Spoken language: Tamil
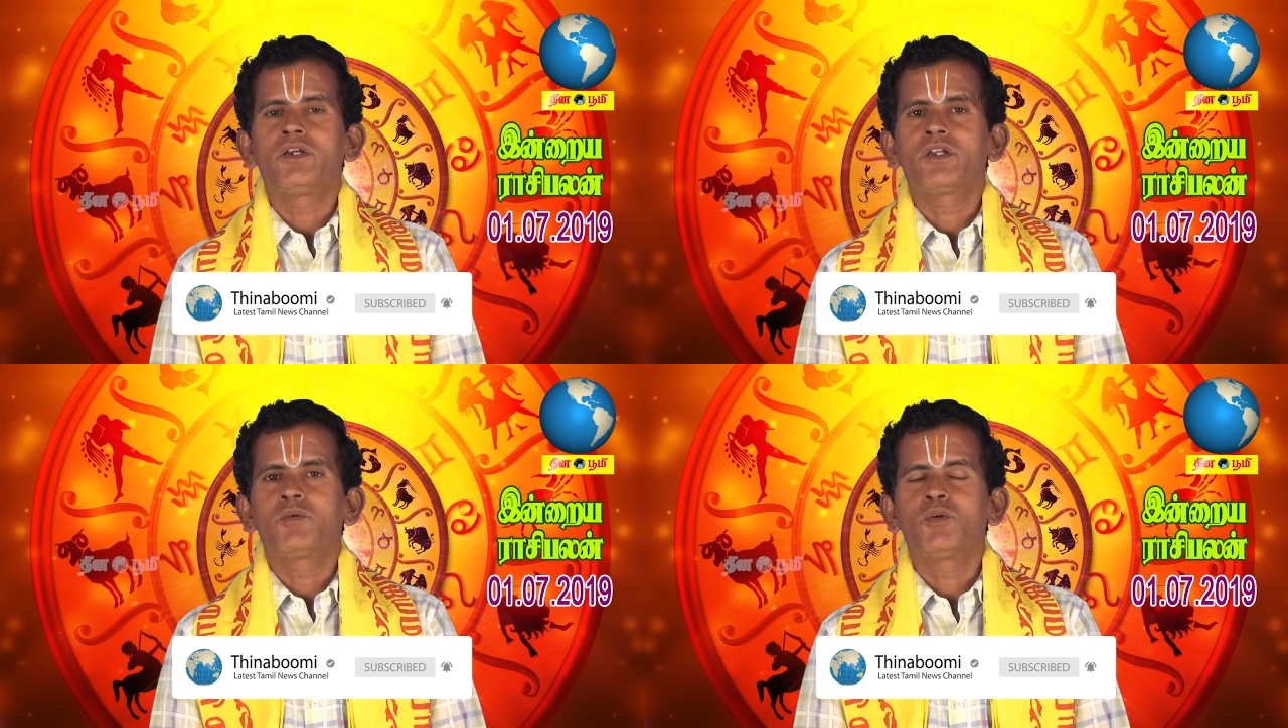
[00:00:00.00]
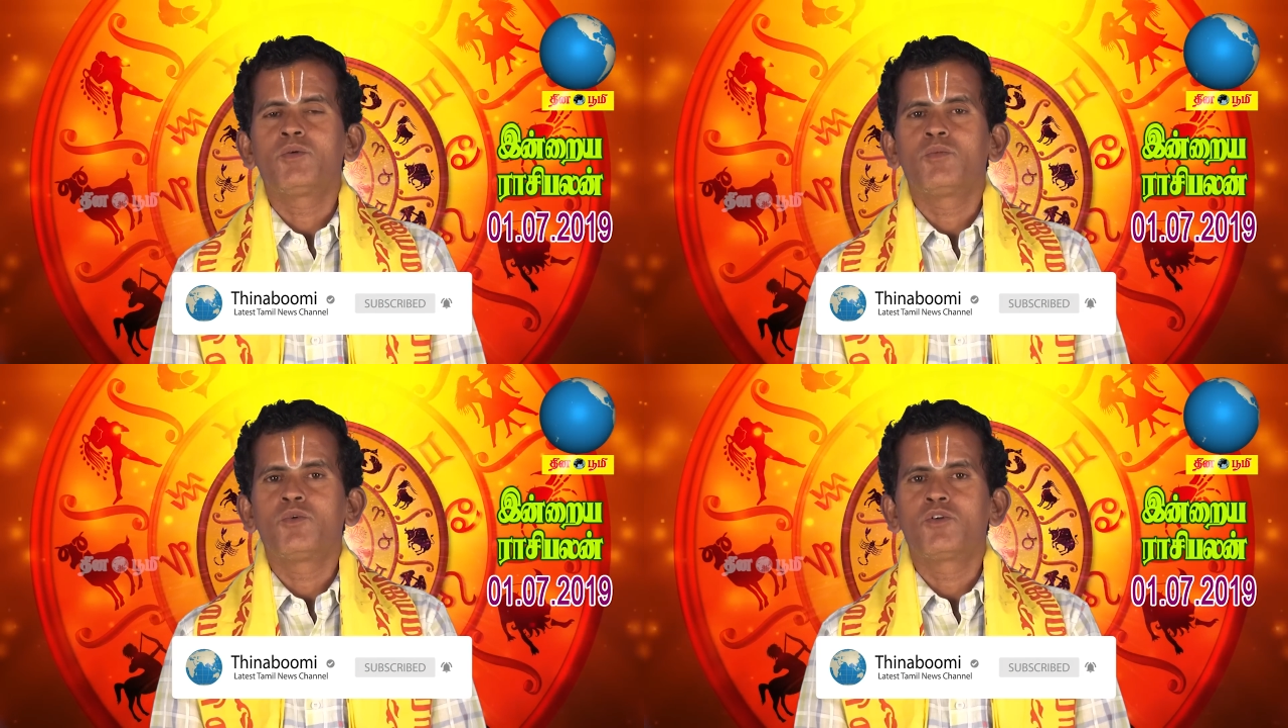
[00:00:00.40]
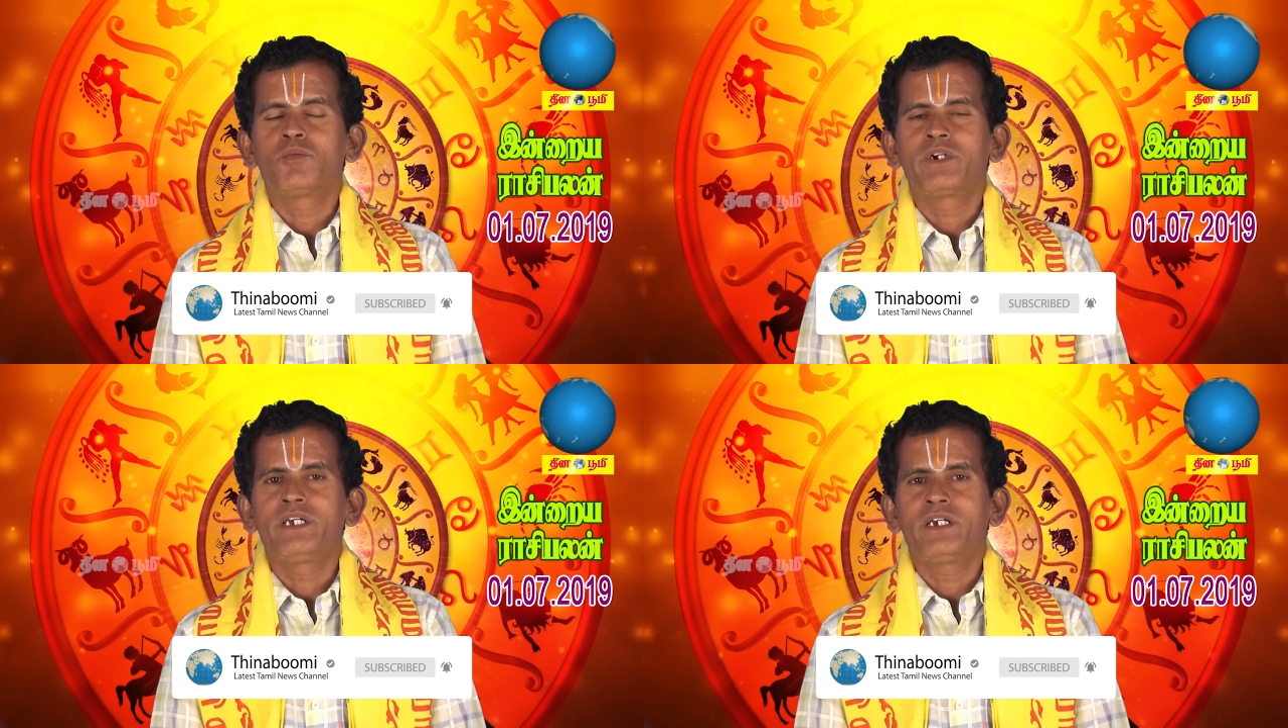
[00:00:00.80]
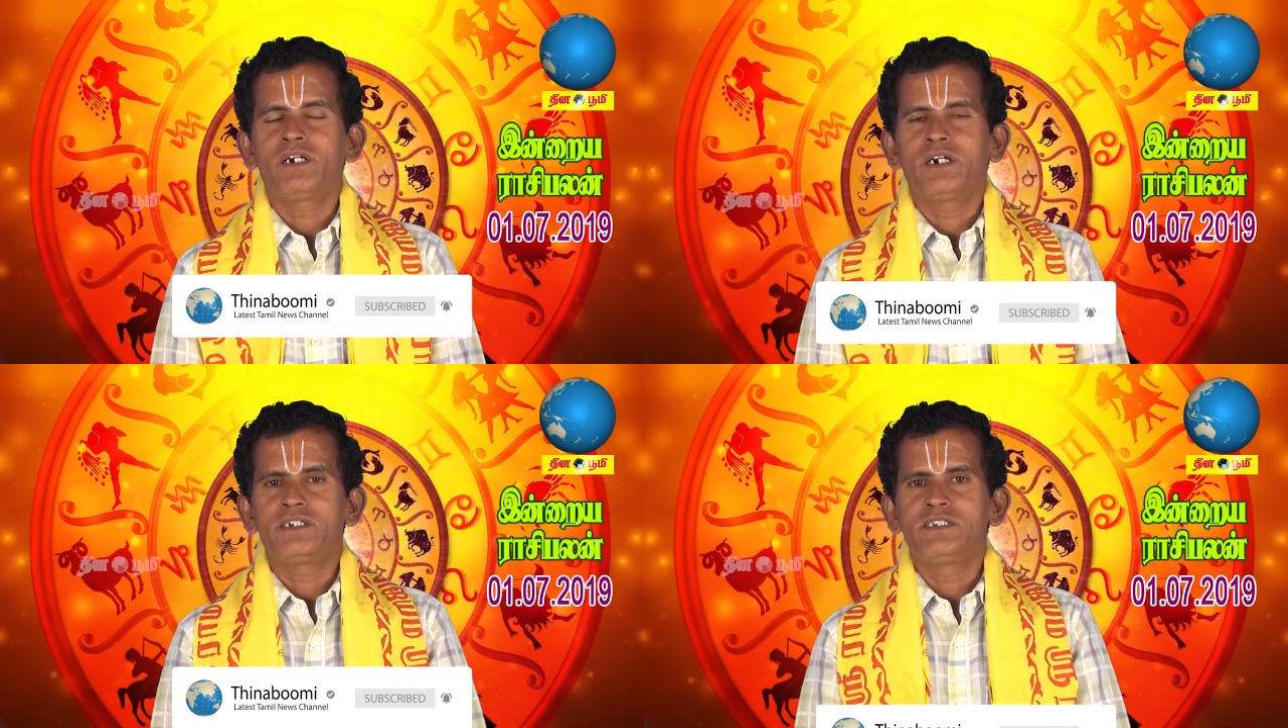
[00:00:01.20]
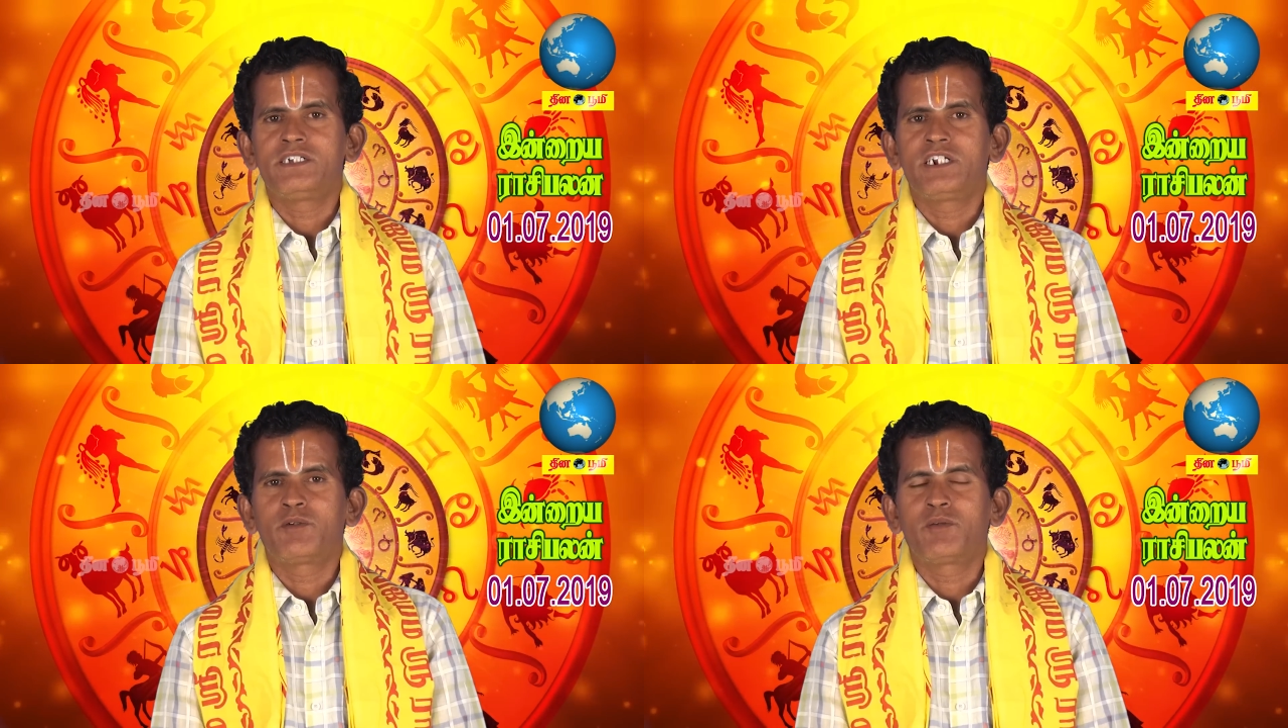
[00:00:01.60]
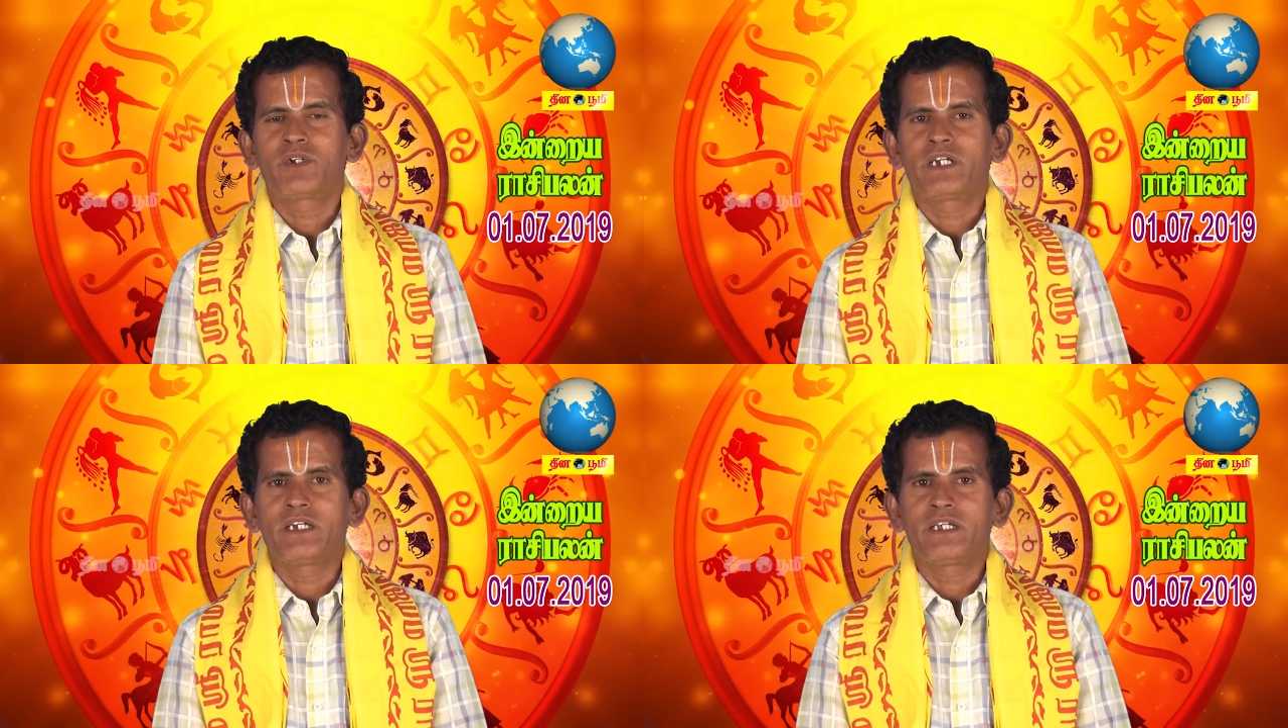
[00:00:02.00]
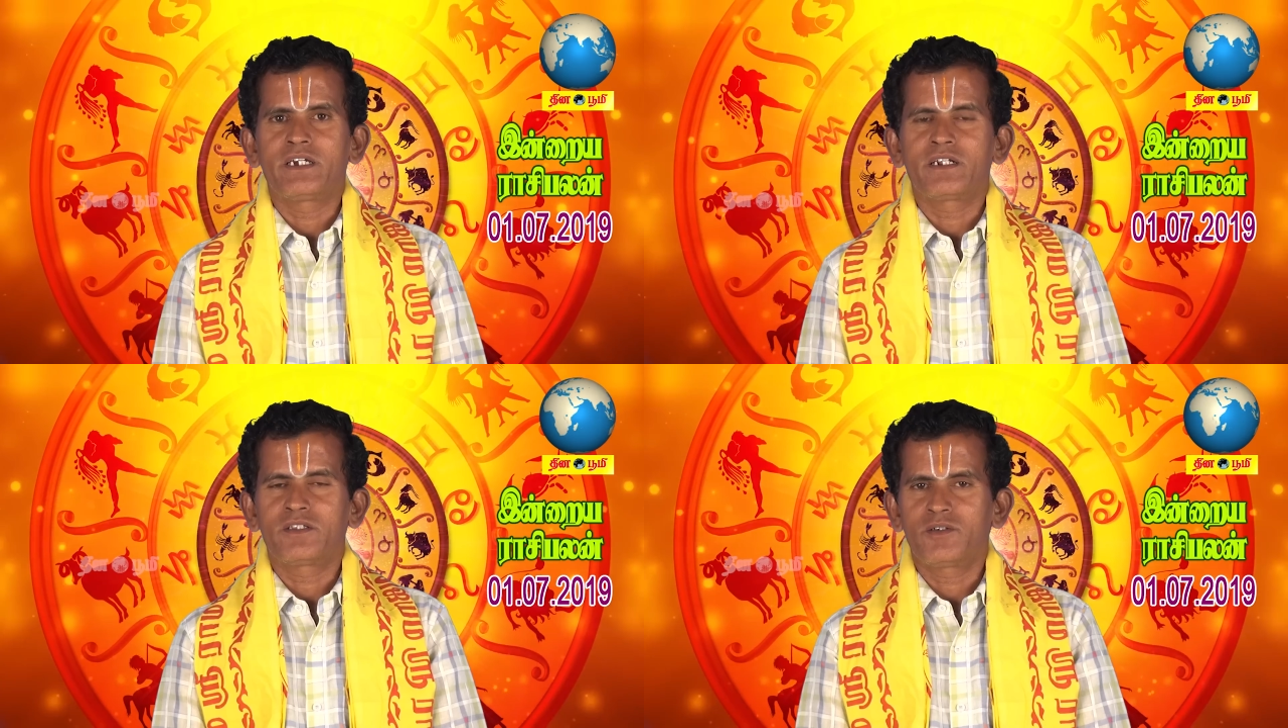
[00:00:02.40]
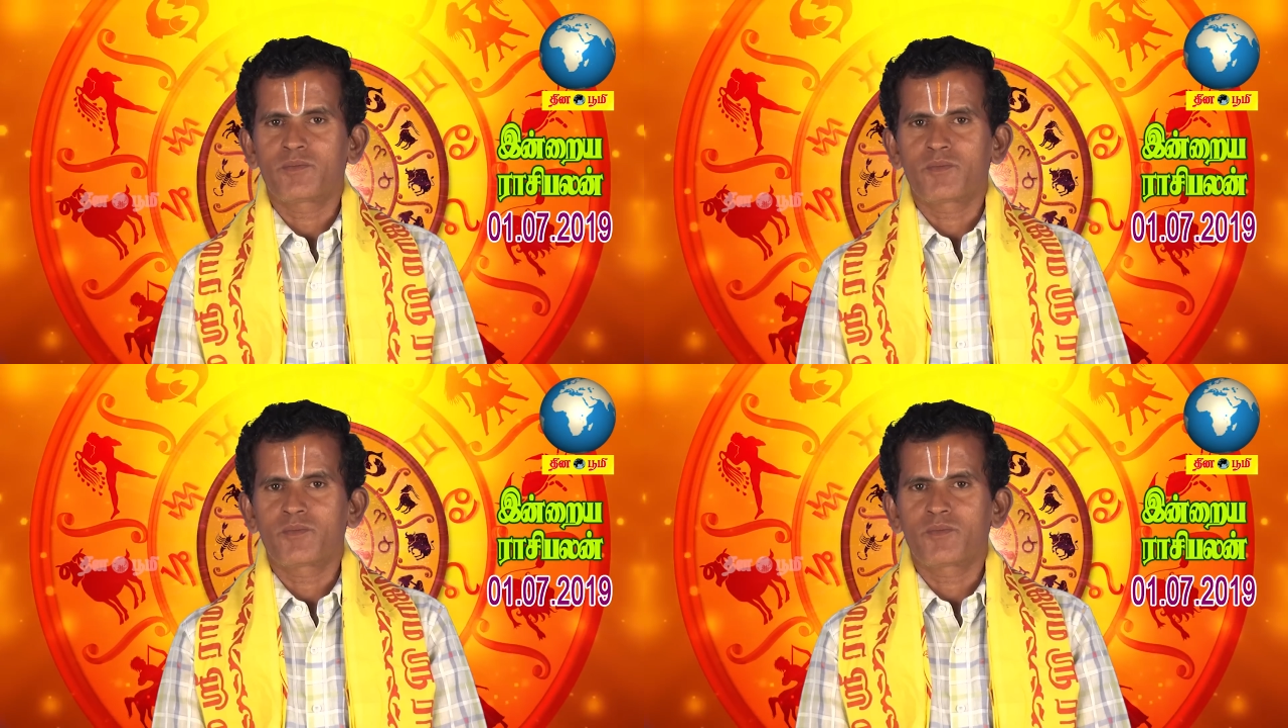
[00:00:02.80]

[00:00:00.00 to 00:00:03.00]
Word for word: இரவு மூணு மணி அஞ்சு நிமிடம் வரை இருக்கிறது